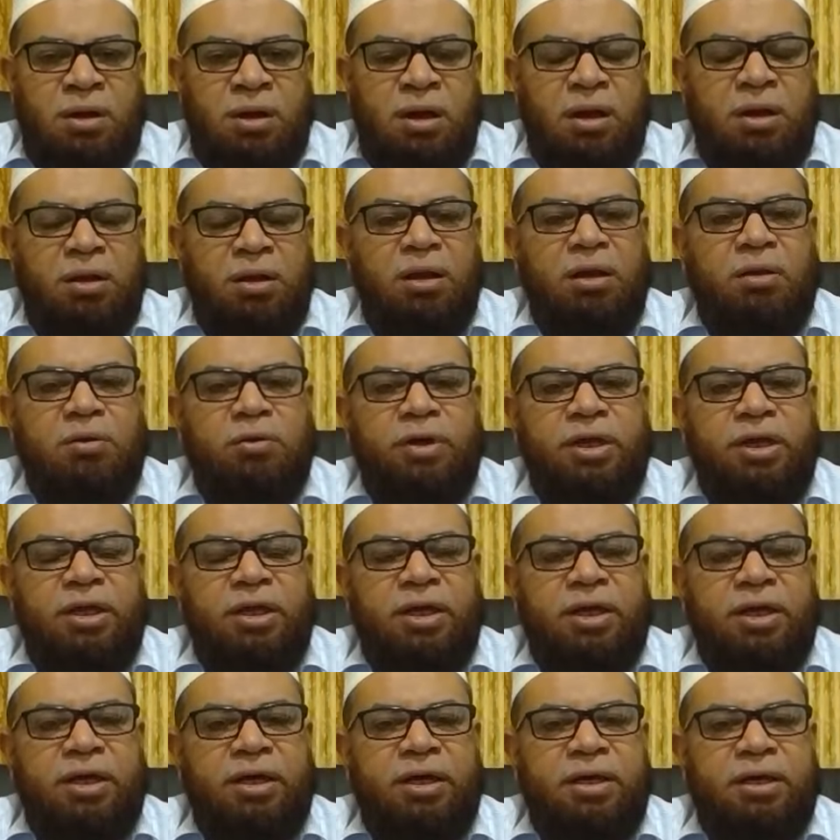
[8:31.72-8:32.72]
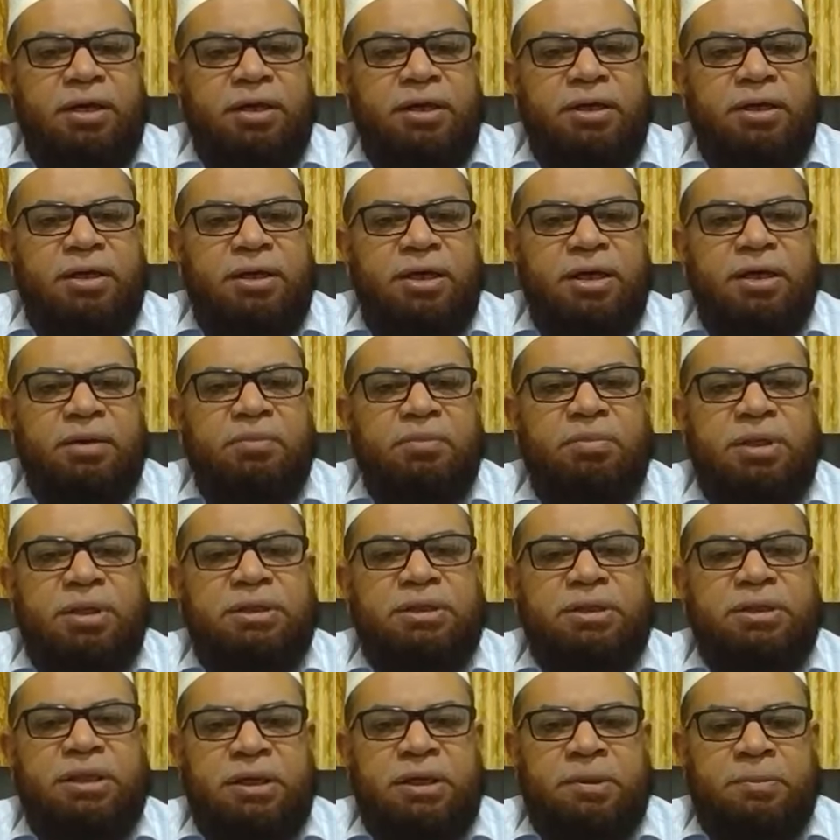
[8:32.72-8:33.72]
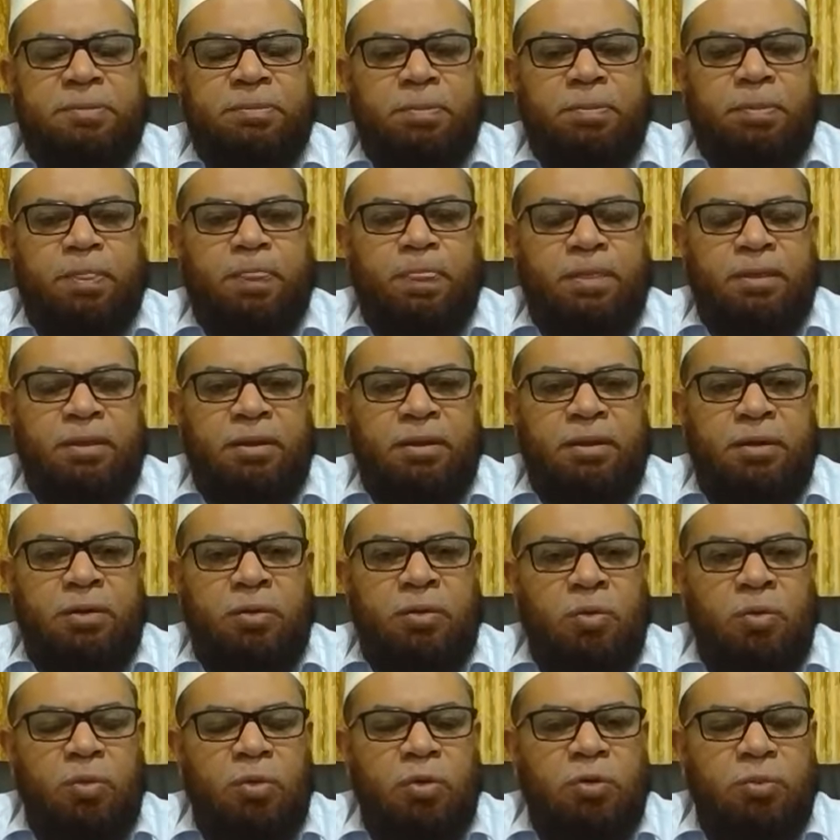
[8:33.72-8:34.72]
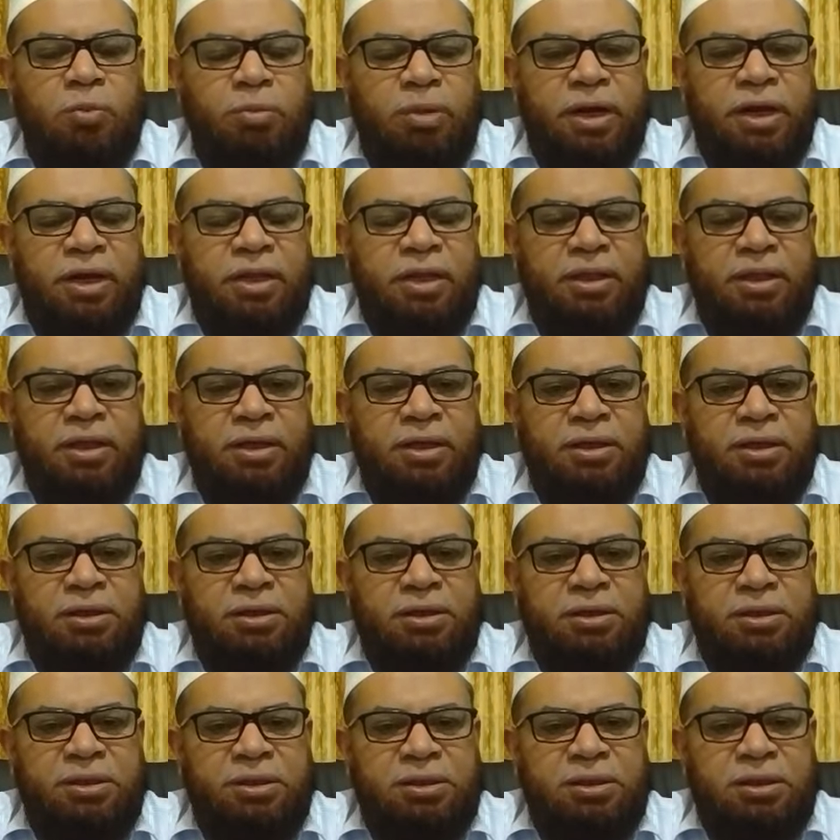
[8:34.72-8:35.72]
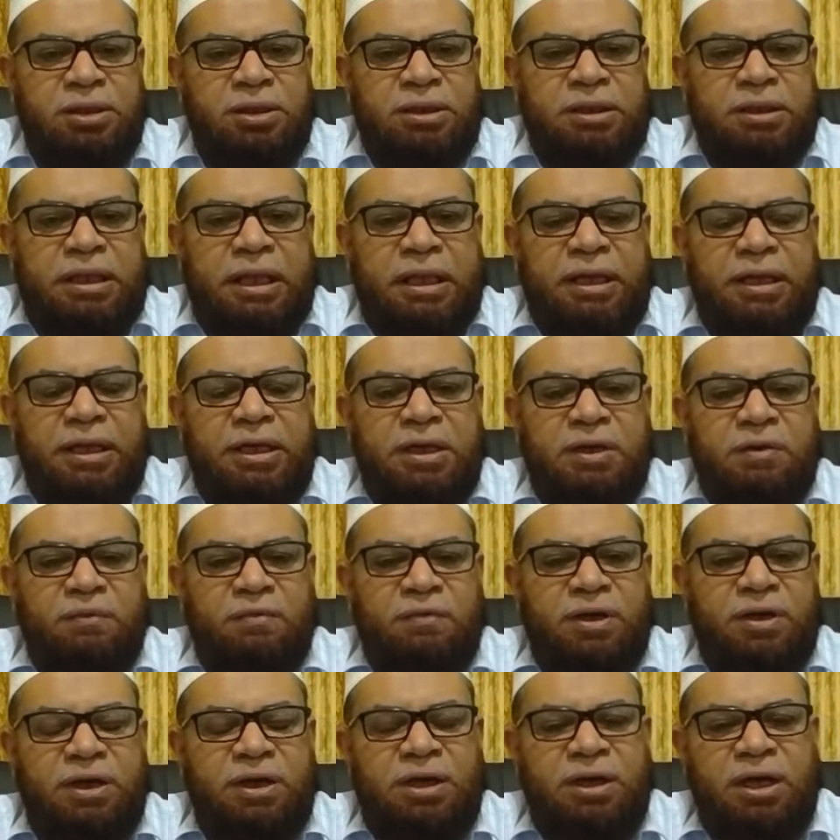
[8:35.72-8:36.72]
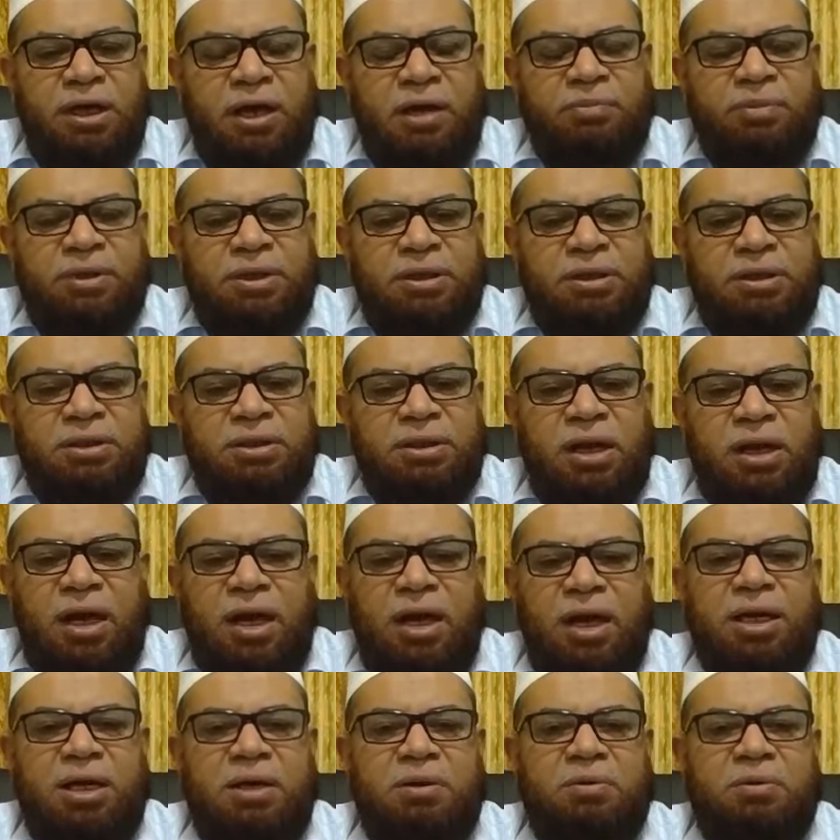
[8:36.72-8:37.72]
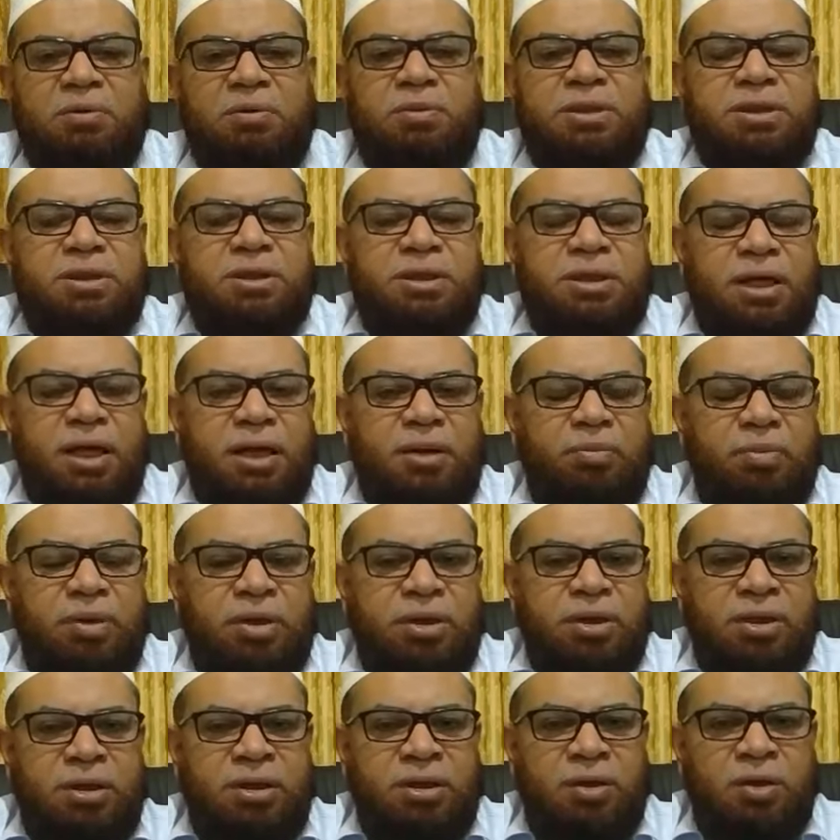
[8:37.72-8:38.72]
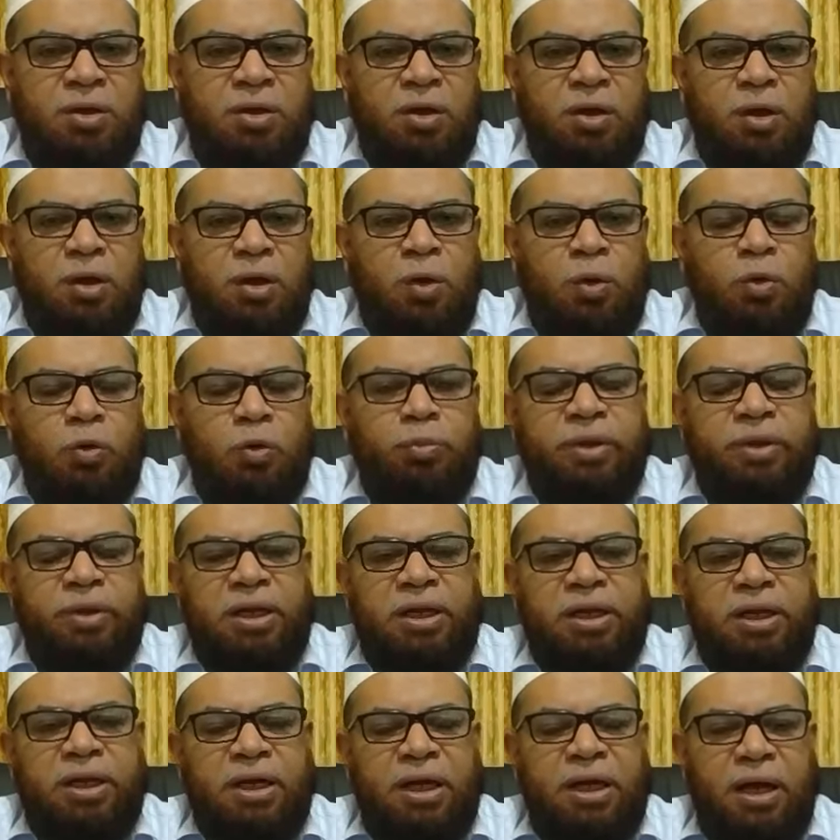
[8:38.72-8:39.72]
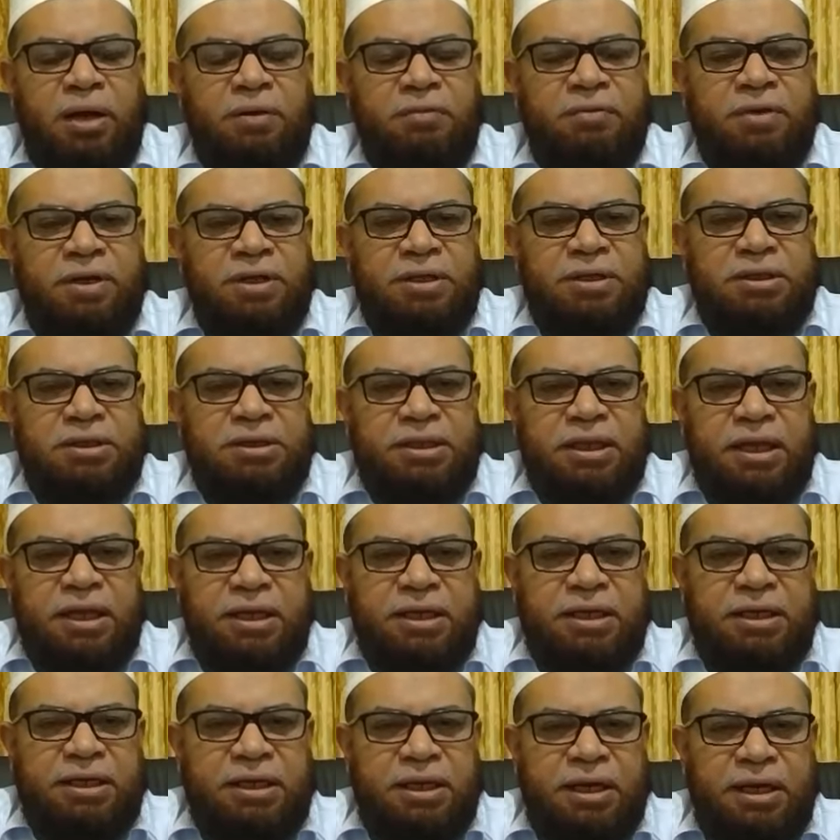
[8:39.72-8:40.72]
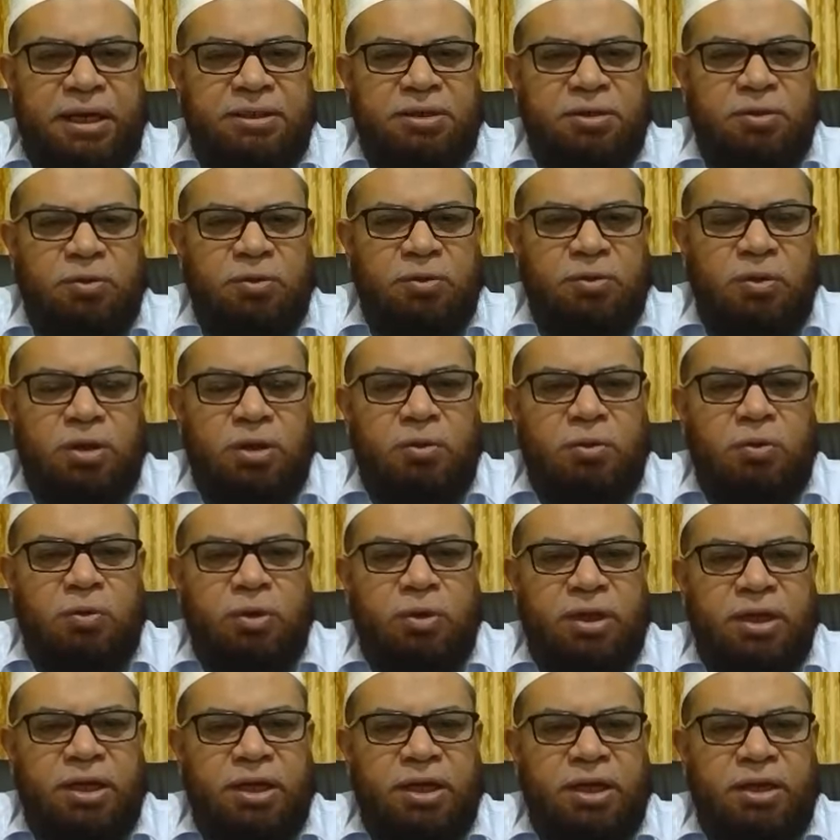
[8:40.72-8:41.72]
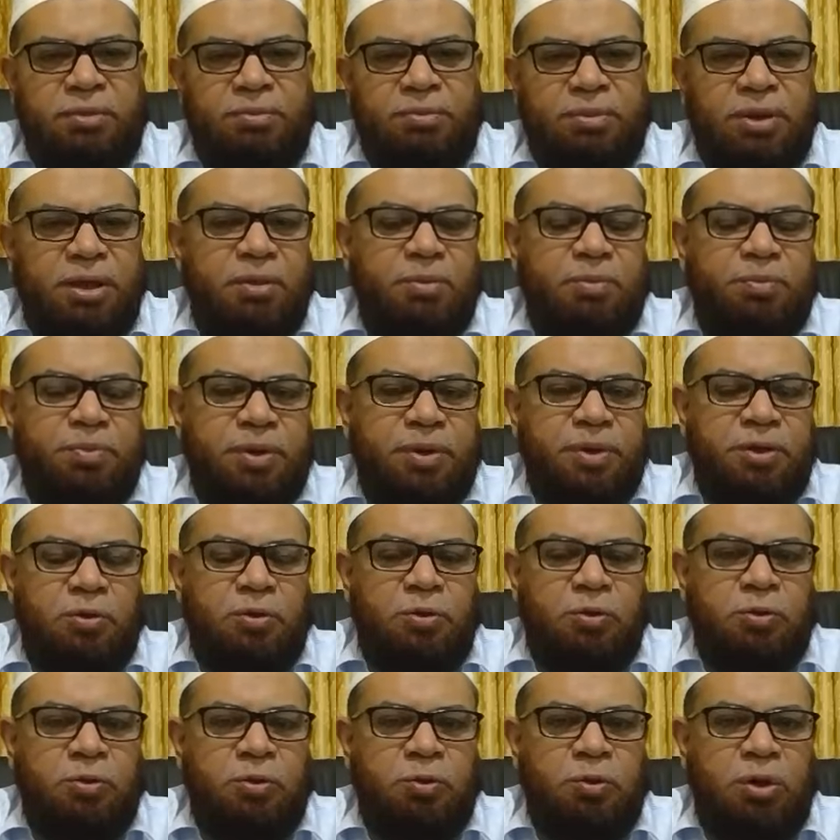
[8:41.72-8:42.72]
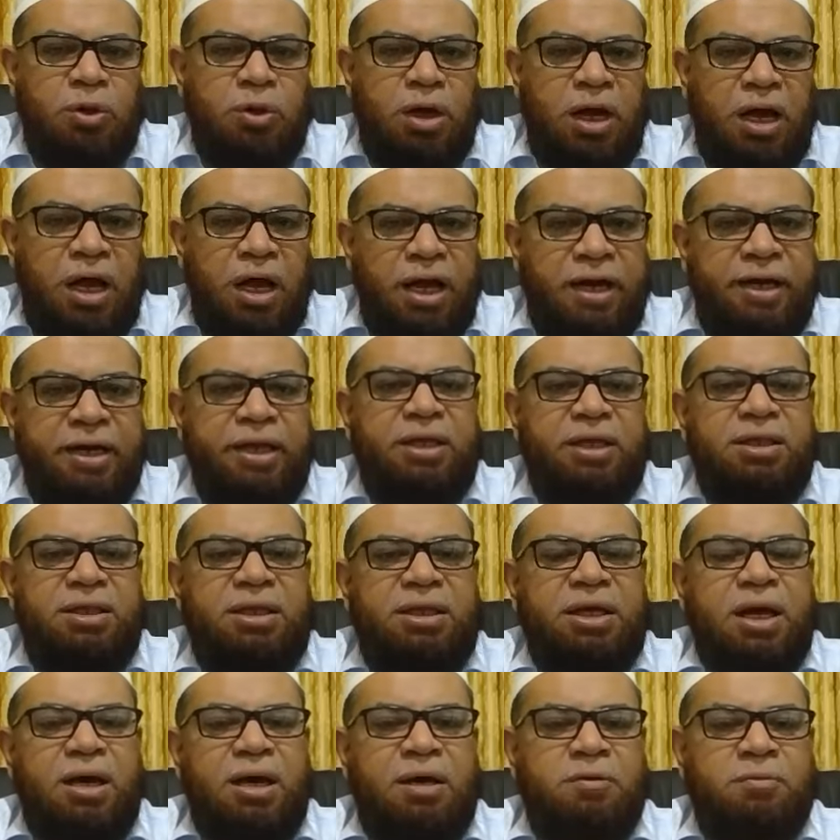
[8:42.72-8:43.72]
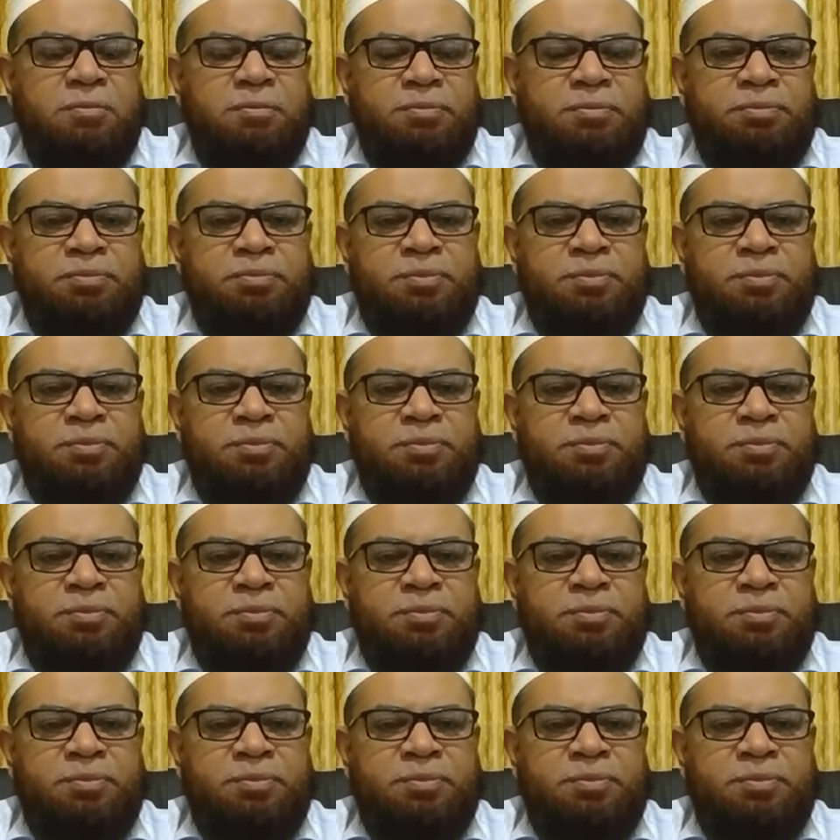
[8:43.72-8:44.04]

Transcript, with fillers: அல்லாஹுடைய நியமத்தை ஒரு மனிதன் தனக்கு வேண்டாம் என்று ஆக்குவது என்பது உண்மையிலே அவன் தனக்கு இழைத்து கொள்ளக்கூடிய மிகப்பெரிய ஒரு அநீதியாகும்